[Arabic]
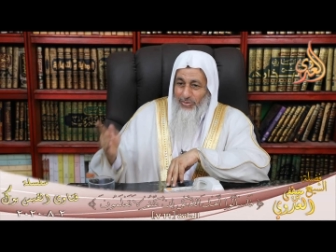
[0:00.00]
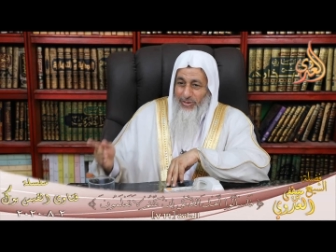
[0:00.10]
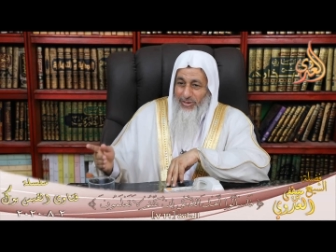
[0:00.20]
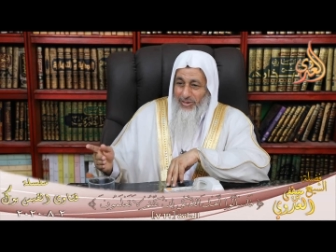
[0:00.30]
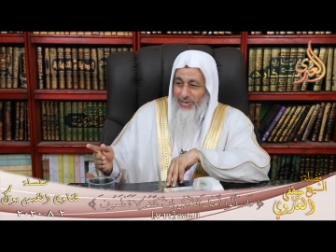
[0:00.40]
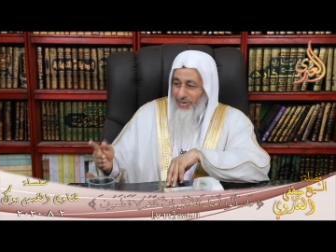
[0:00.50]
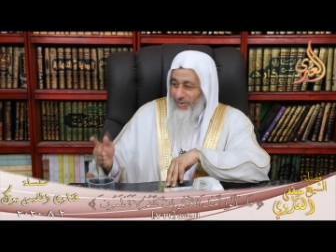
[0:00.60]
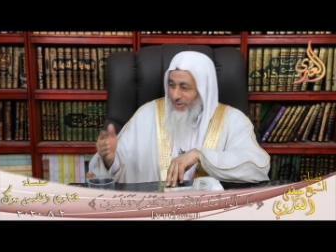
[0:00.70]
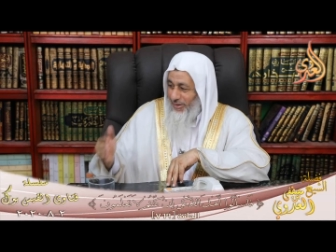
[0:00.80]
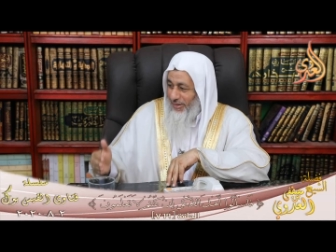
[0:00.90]
في
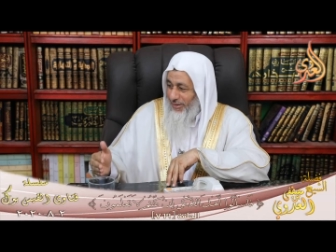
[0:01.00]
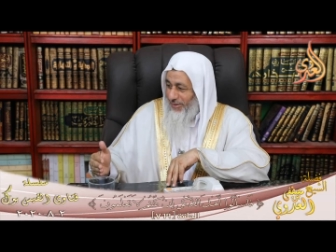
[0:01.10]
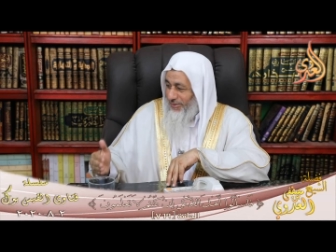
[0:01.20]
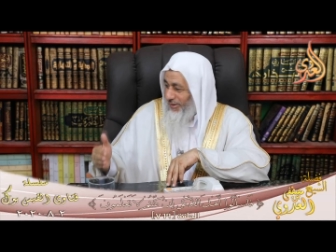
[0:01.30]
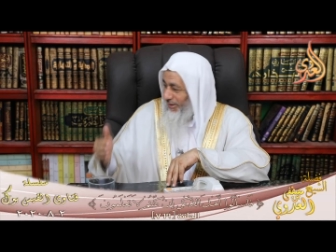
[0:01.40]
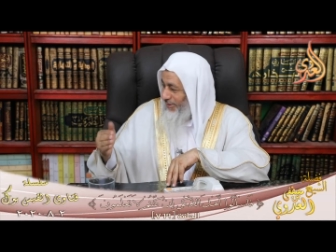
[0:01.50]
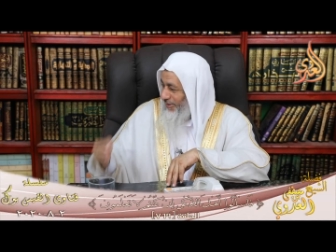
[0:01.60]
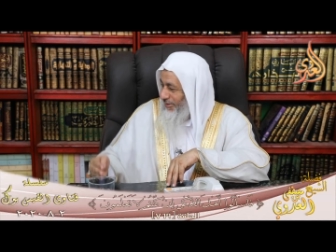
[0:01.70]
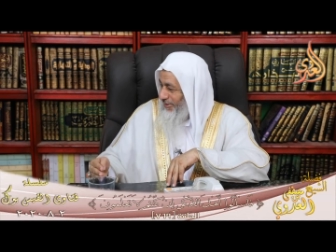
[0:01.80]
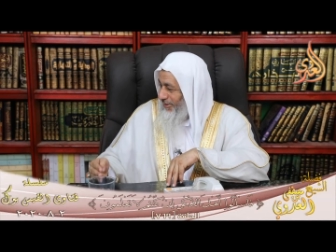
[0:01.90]
ليلة
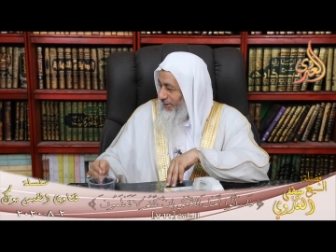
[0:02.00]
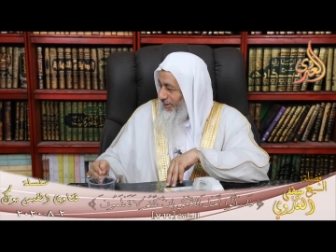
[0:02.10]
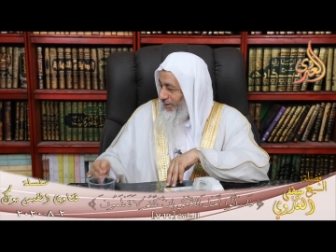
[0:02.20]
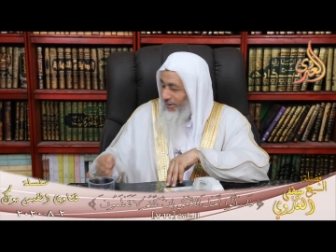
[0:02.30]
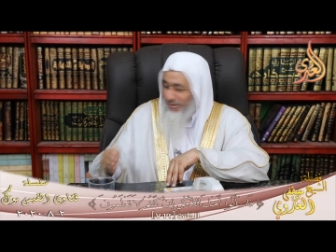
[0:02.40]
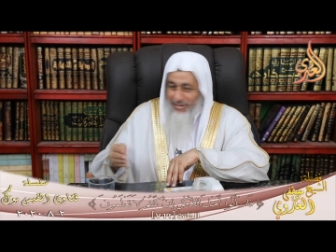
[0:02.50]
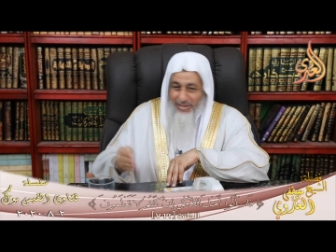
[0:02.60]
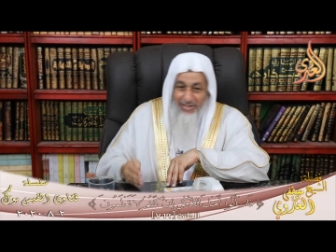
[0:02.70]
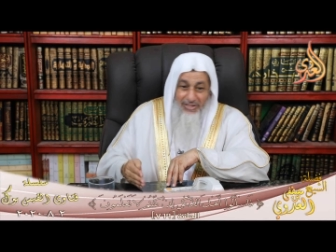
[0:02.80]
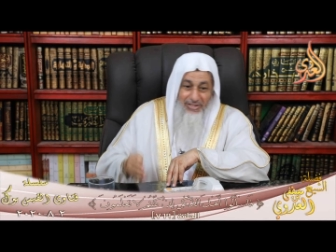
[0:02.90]
القدر
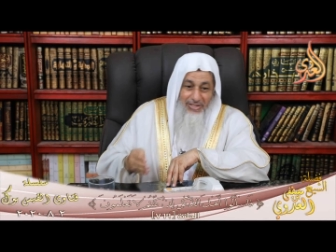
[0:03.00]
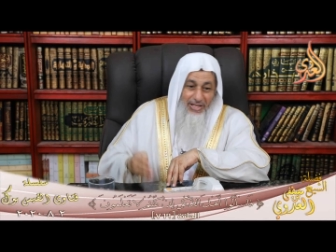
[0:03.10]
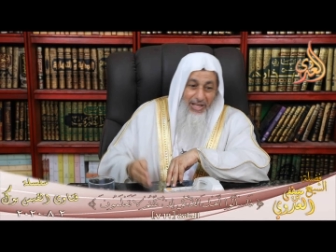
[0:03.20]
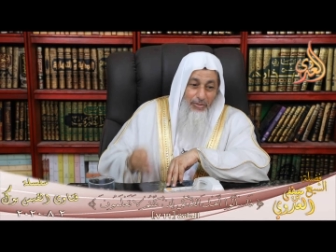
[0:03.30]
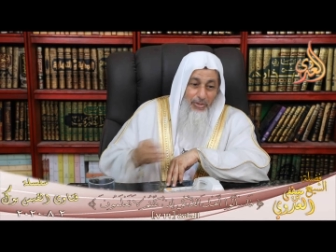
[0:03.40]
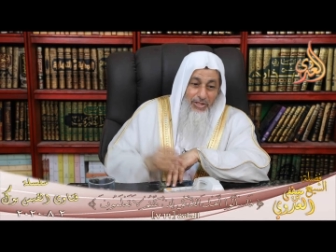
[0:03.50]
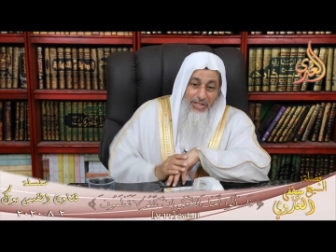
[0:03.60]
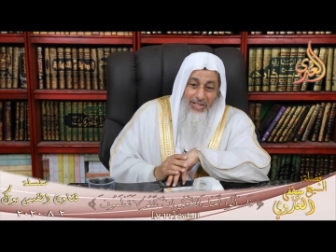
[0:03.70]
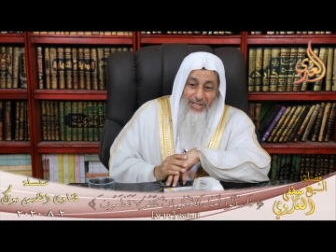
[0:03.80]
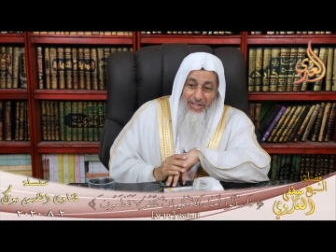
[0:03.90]
سنجد سلام
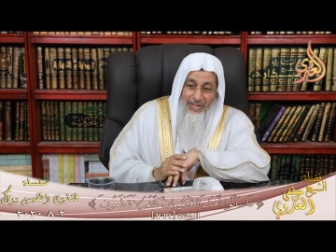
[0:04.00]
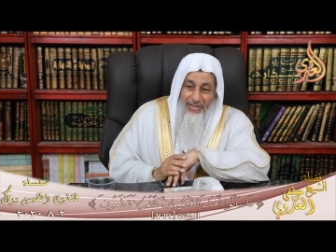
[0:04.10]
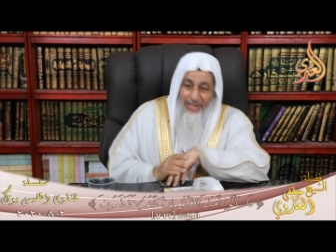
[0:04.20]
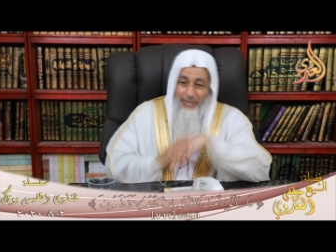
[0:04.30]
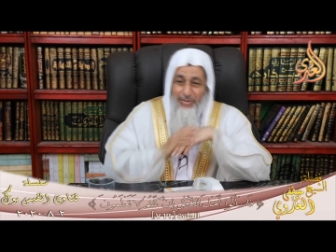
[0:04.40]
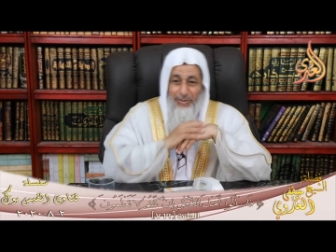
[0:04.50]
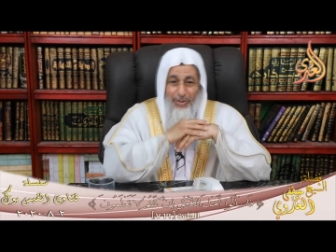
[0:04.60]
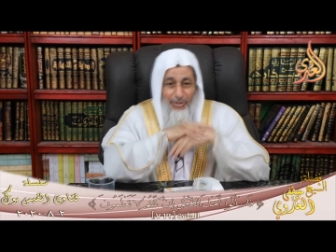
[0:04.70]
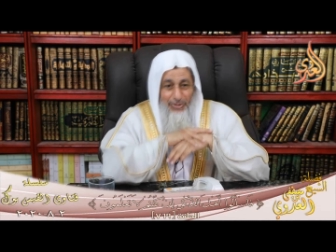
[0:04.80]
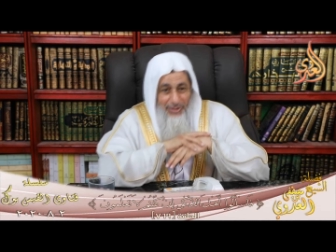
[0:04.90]
هي رقم
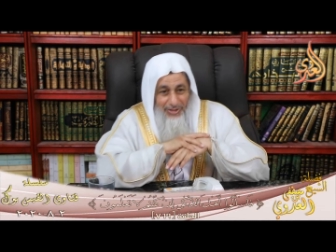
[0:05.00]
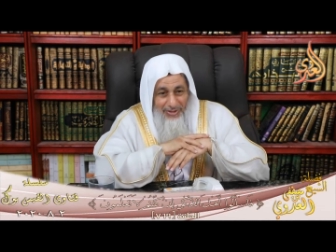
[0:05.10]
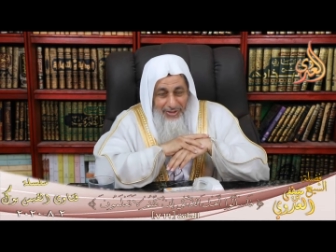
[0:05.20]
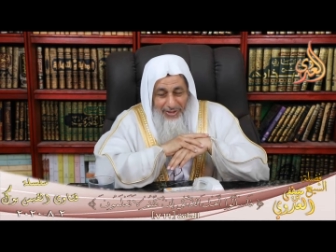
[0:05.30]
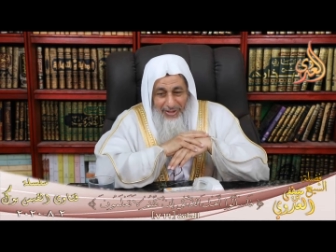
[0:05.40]
27